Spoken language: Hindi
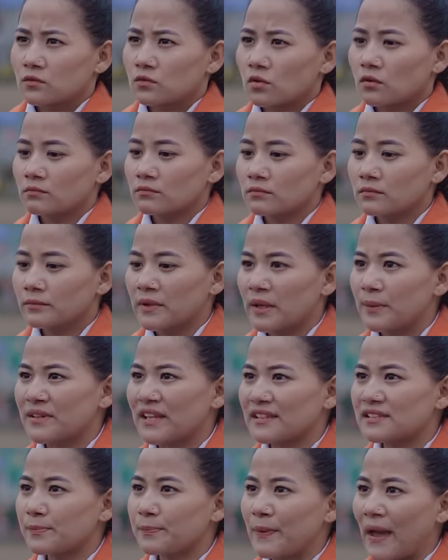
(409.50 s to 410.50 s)
तुम
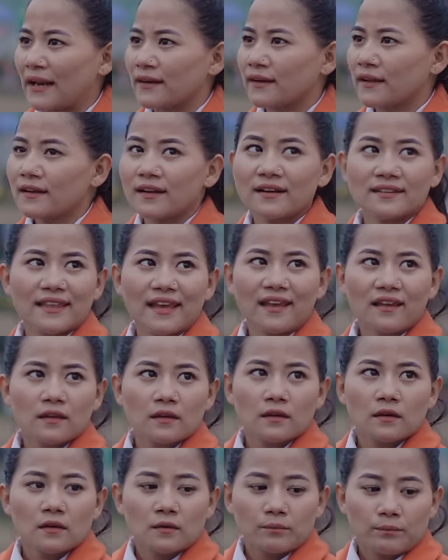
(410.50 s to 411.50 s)
मिमिता से प्यार नहीं करते
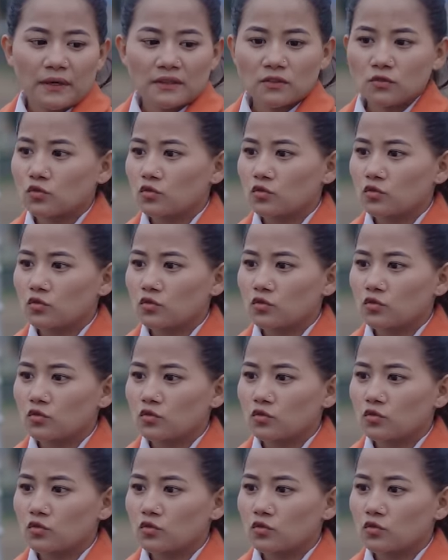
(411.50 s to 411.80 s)
पर